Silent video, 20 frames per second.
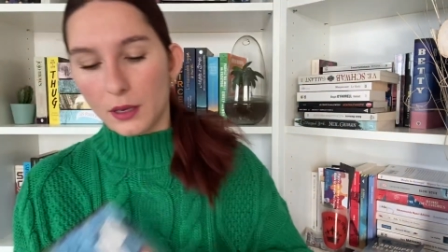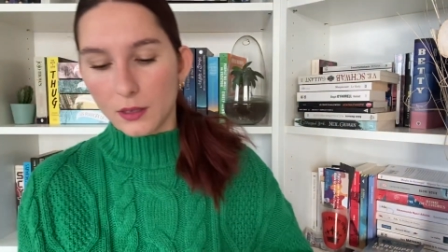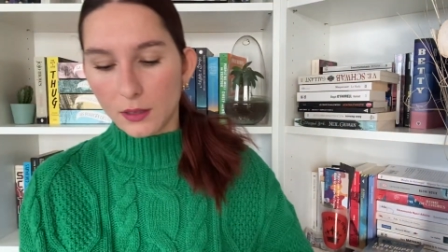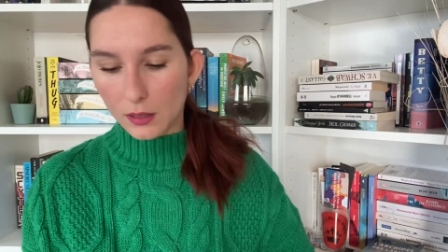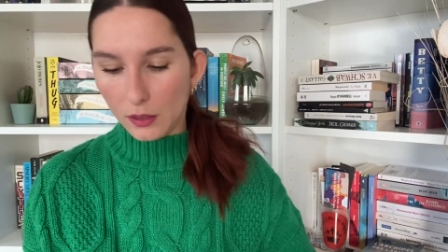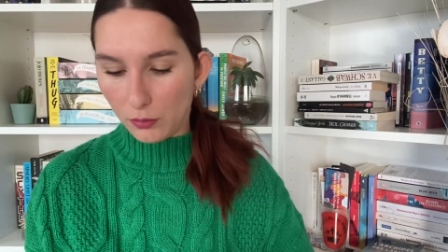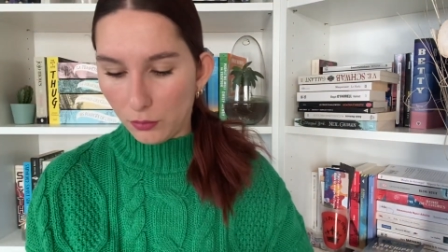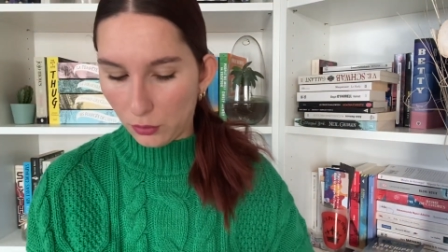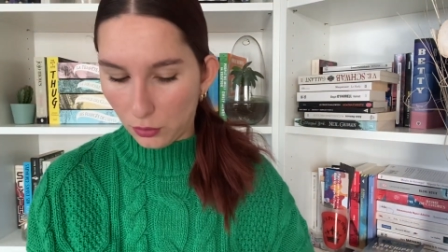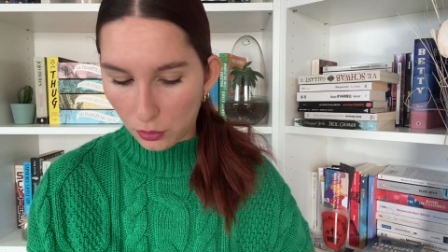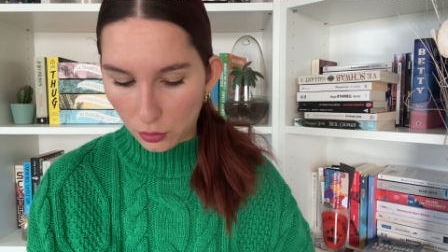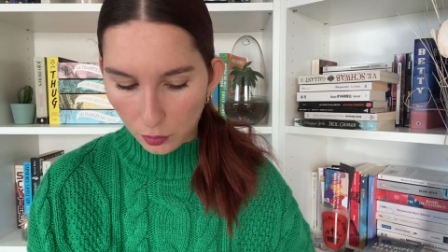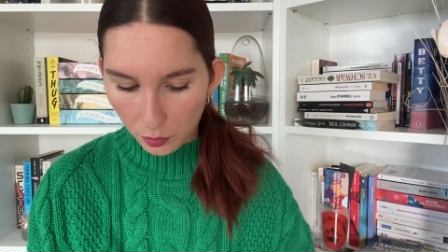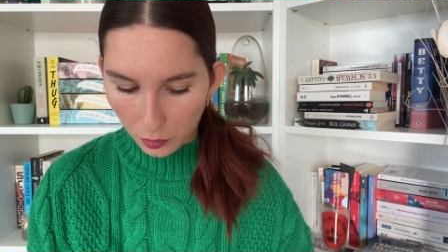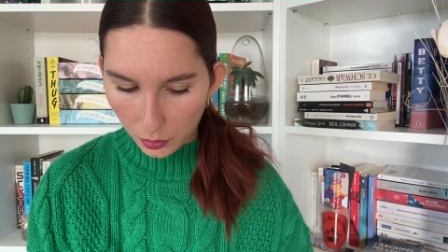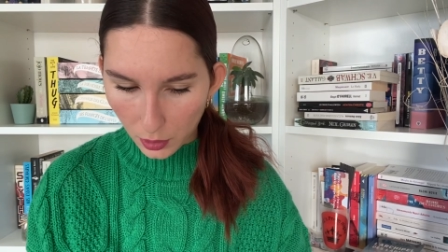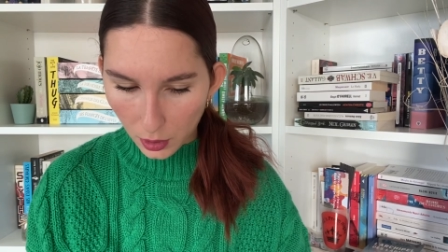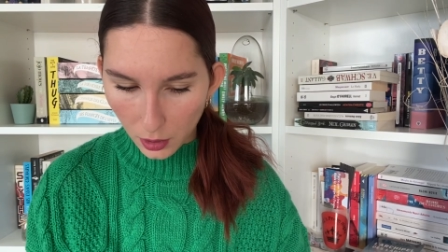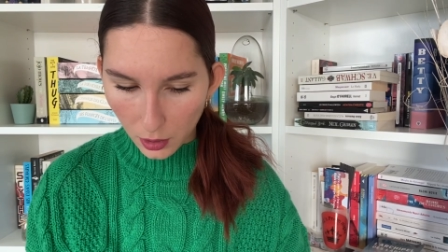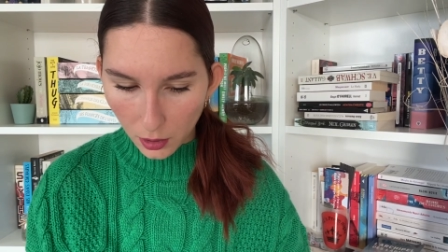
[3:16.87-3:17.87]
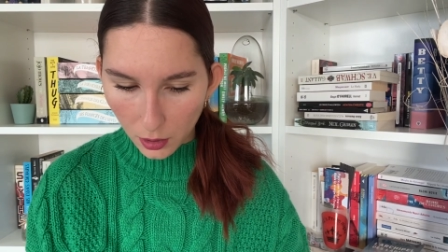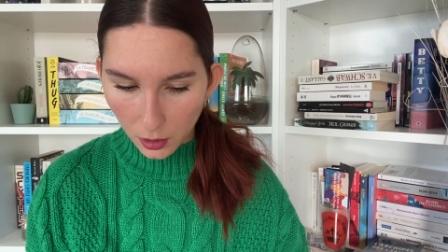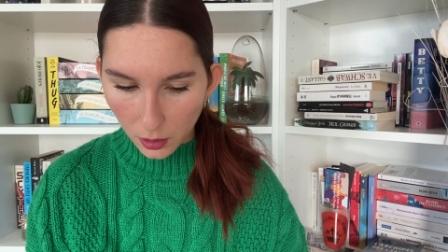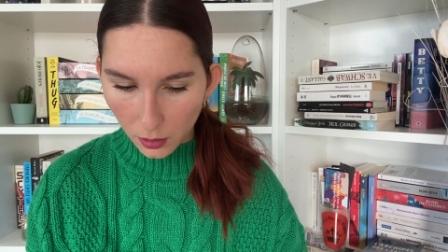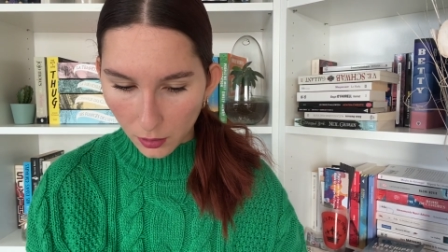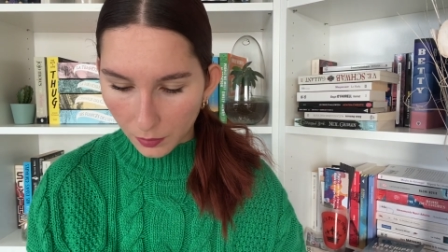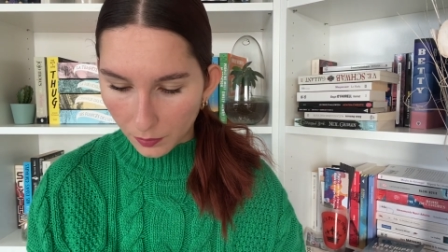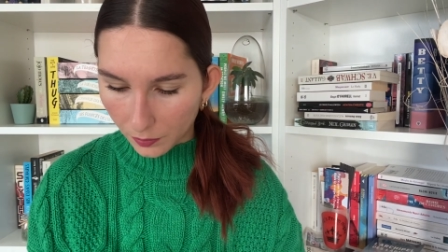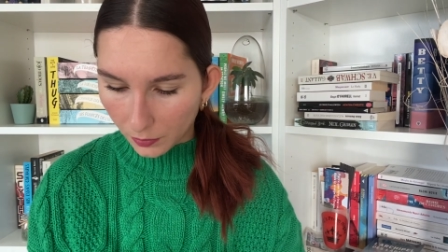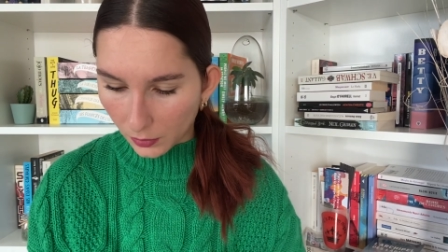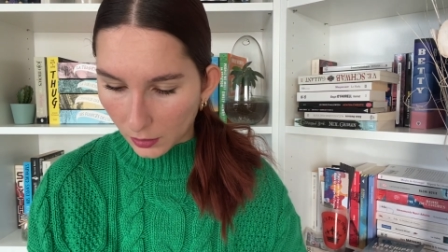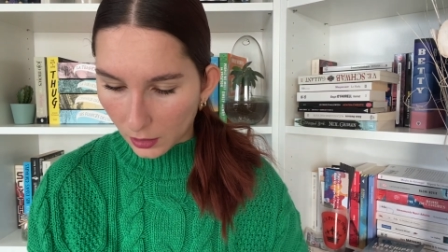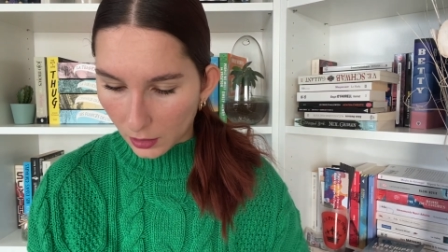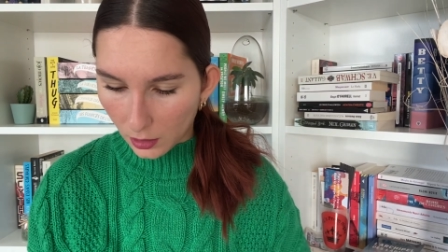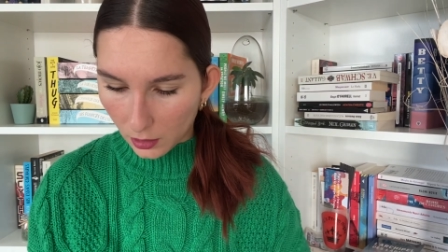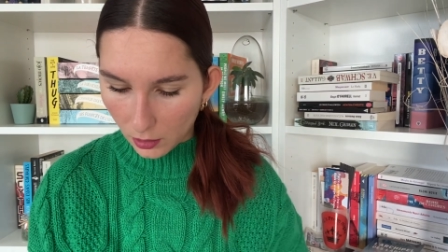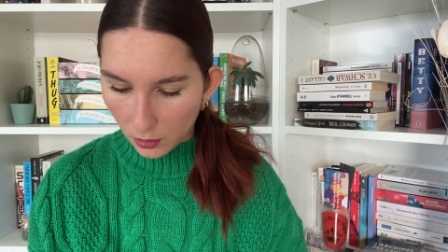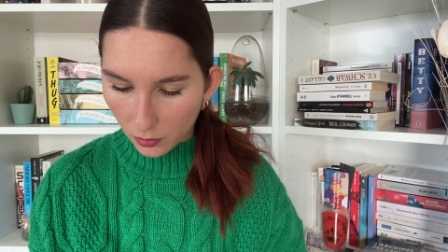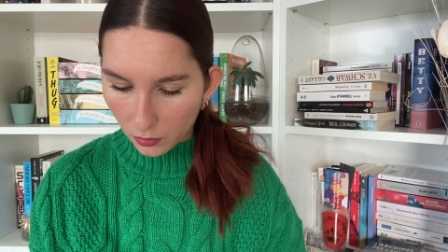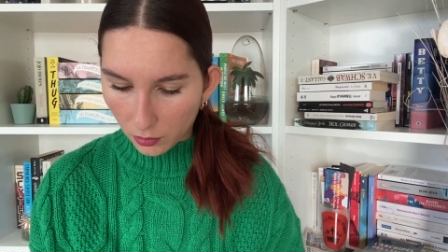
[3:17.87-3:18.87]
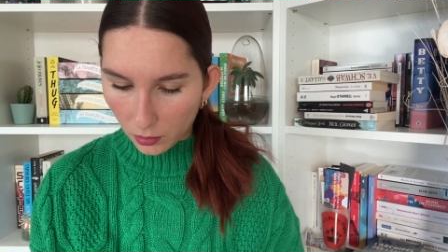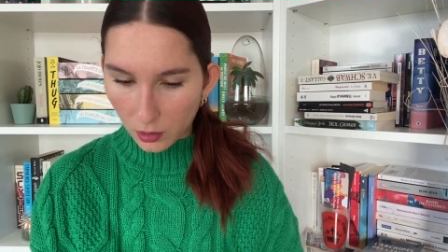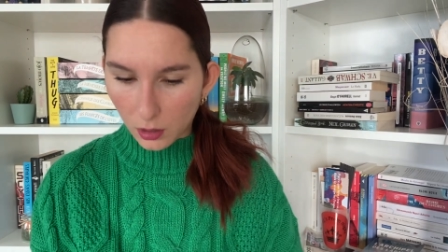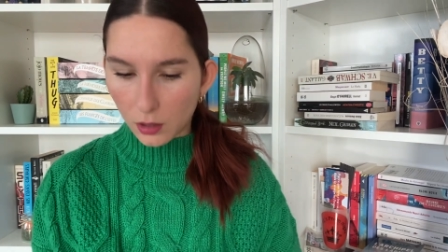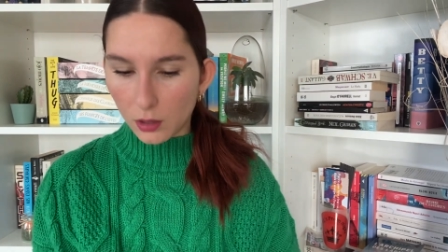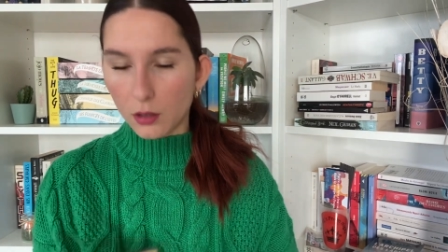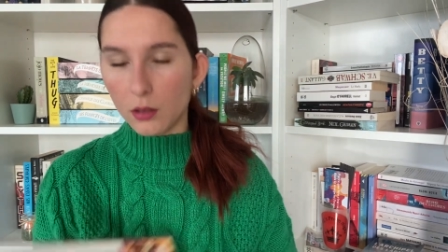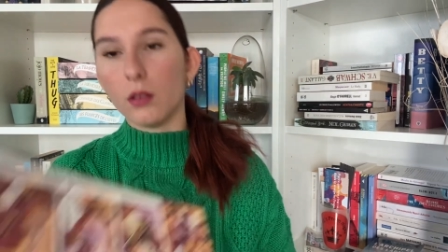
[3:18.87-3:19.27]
que ça vous spoil. Et voilà